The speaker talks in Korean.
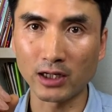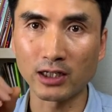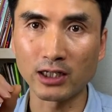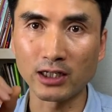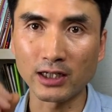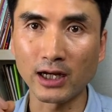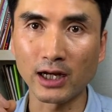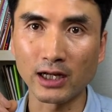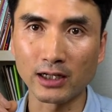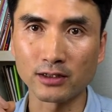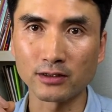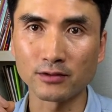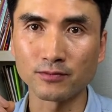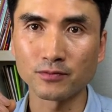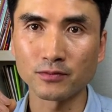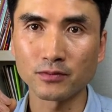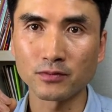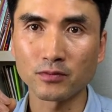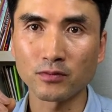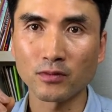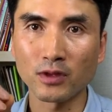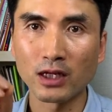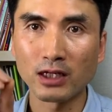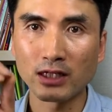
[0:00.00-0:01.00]
기간.
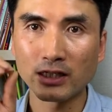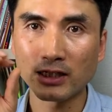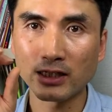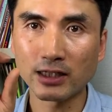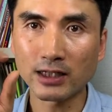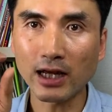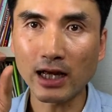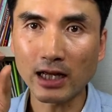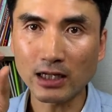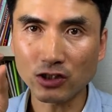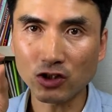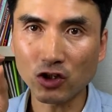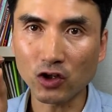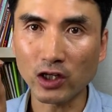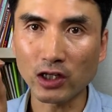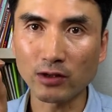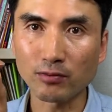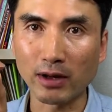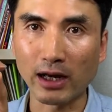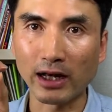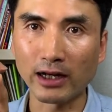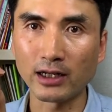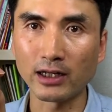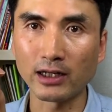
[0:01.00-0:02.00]
시간적인
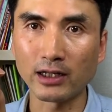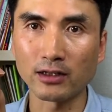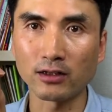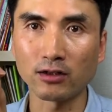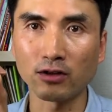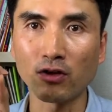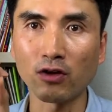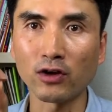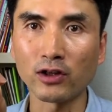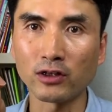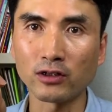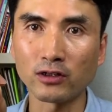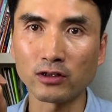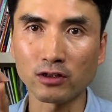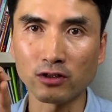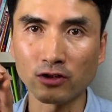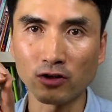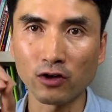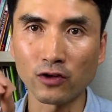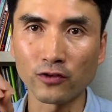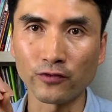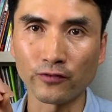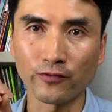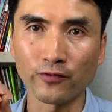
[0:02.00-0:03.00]
말이 들어있는
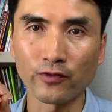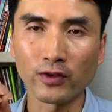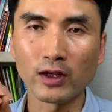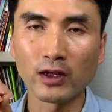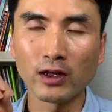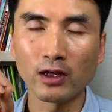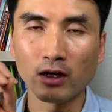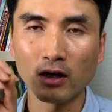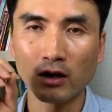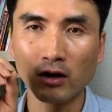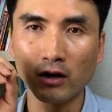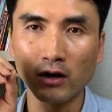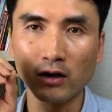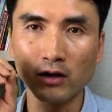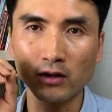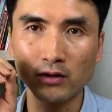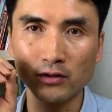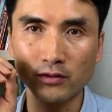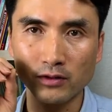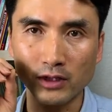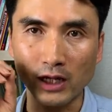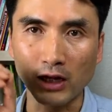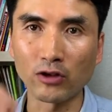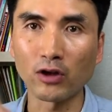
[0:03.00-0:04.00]
그런
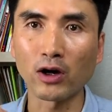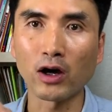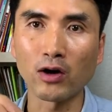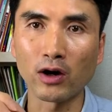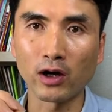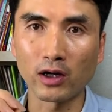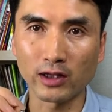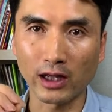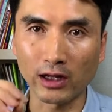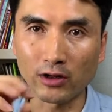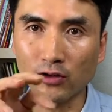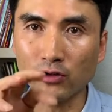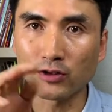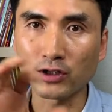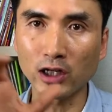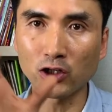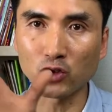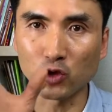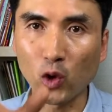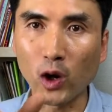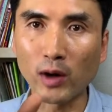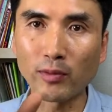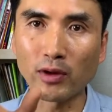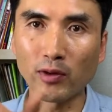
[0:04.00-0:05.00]
어, 단어가 단어들의
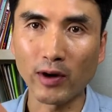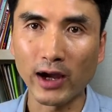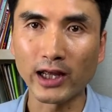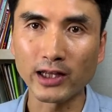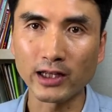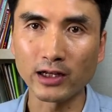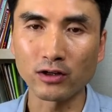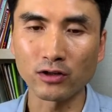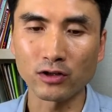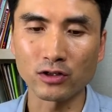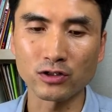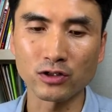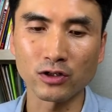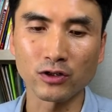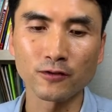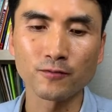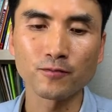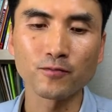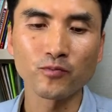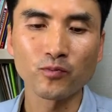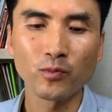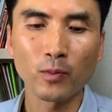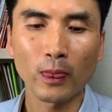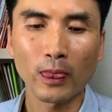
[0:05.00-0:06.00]
조합이 와야 되는 거죠.
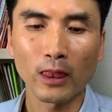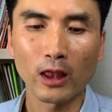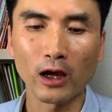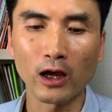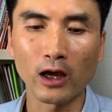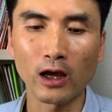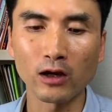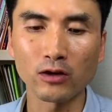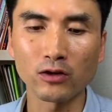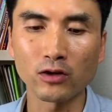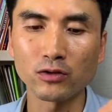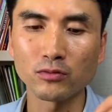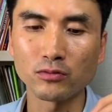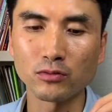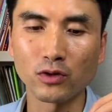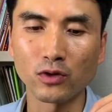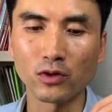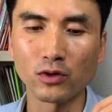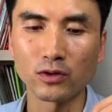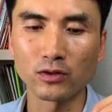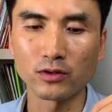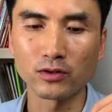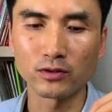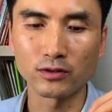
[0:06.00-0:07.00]
아, 그건
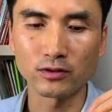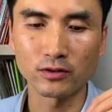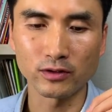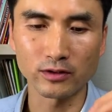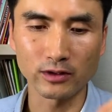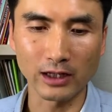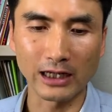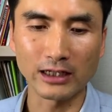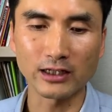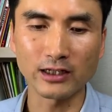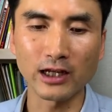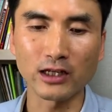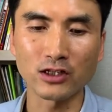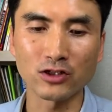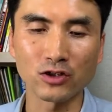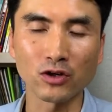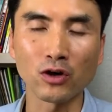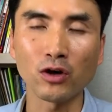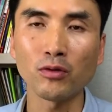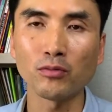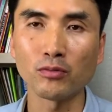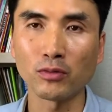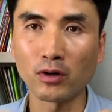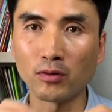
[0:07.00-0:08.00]
뭐 음,
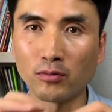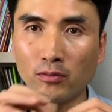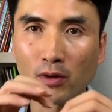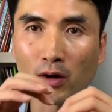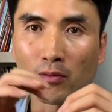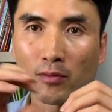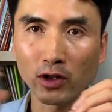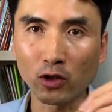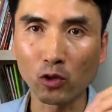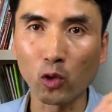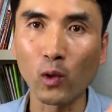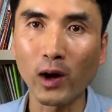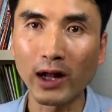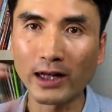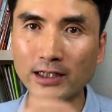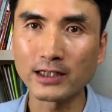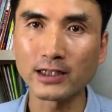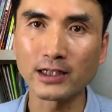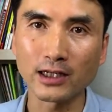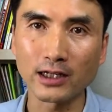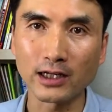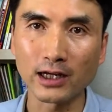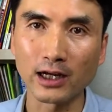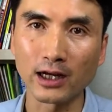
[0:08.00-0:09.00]
아시겠죠? 뭐 뭐 뭐
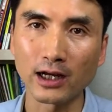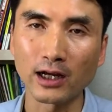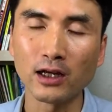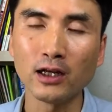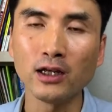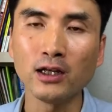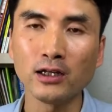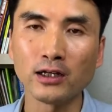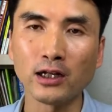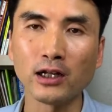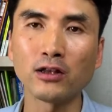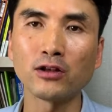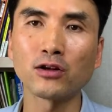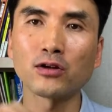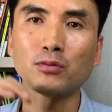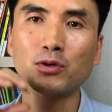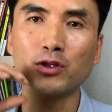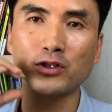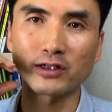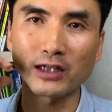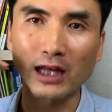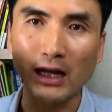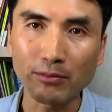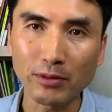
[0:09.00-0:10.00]
동안이니까 예를 들어
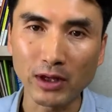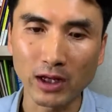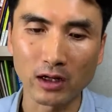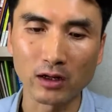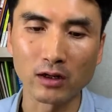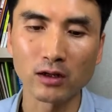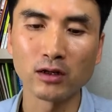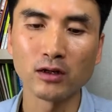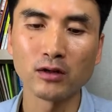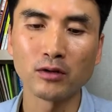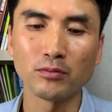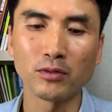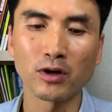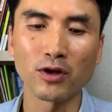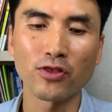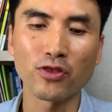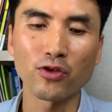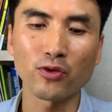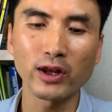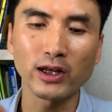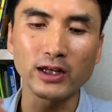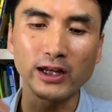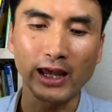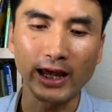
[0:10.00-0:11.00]
뭐 3일,
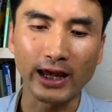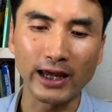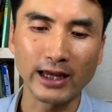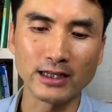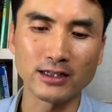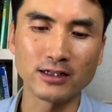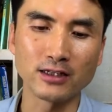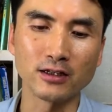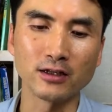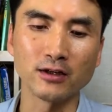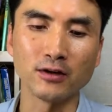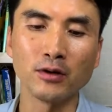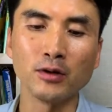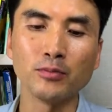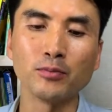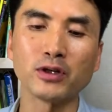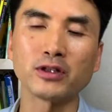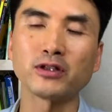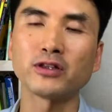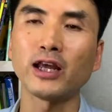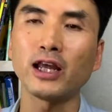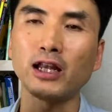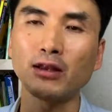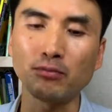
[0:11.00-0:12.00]
뭐3 days,
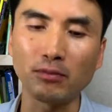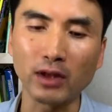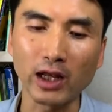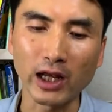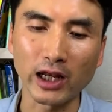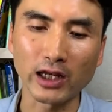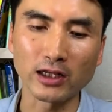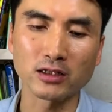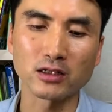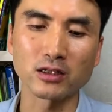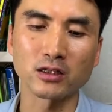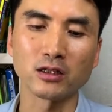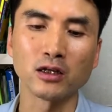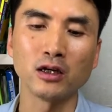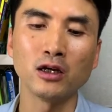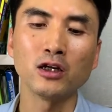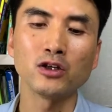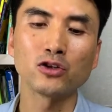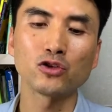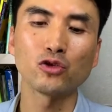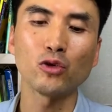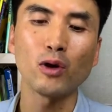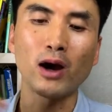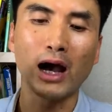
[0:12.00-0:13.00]
뭐10 minutes,
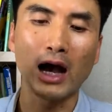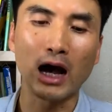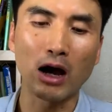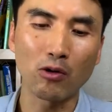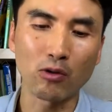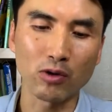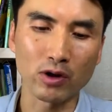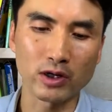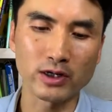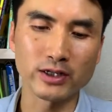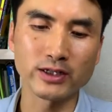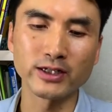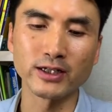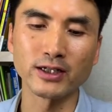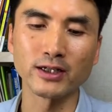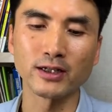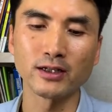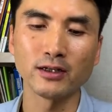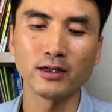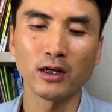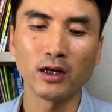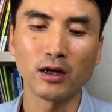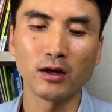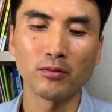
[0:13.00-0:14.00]
2 hours,
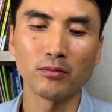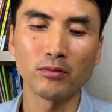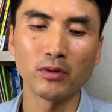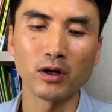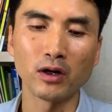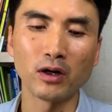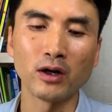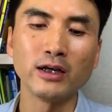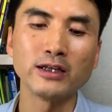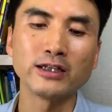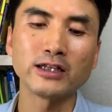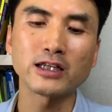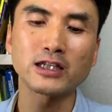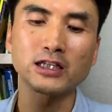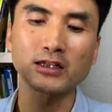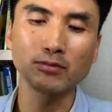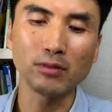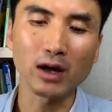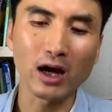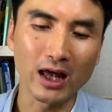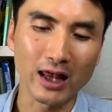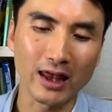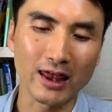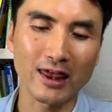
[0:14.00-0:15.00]
뭐6
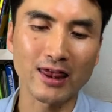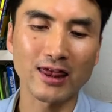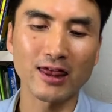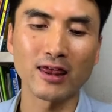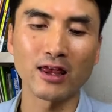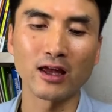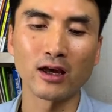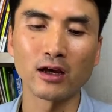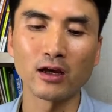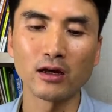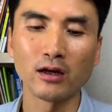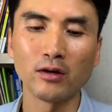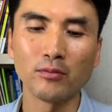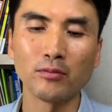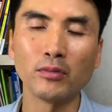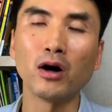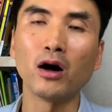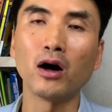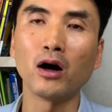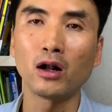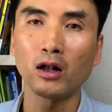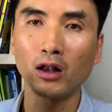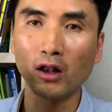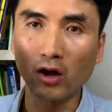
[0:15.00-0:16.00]
months, 뭐
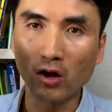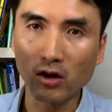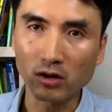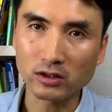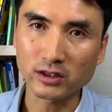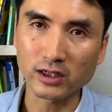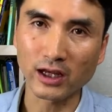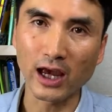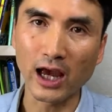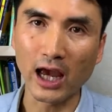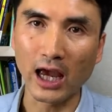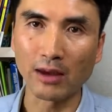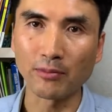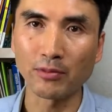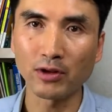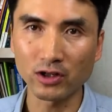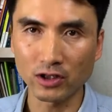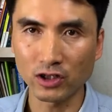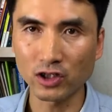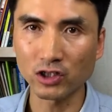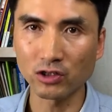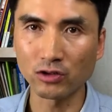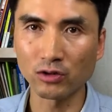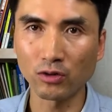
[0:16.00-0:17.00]
a long time
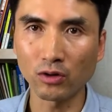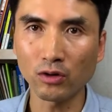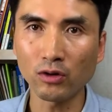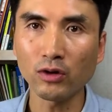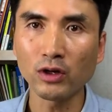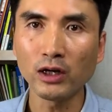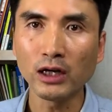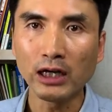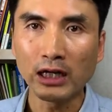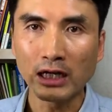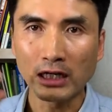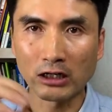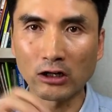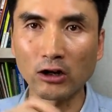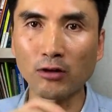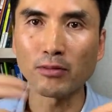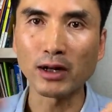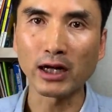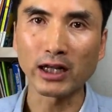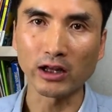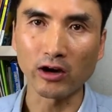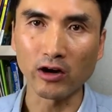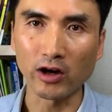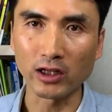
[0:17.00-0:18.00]
이런 식으로 그런
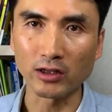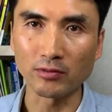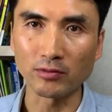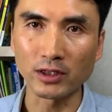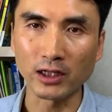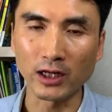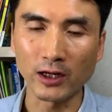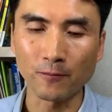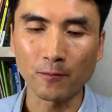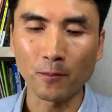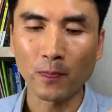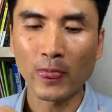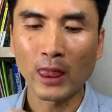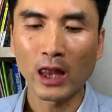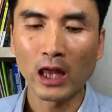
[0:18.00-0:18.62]
말이 나와야 됩니다.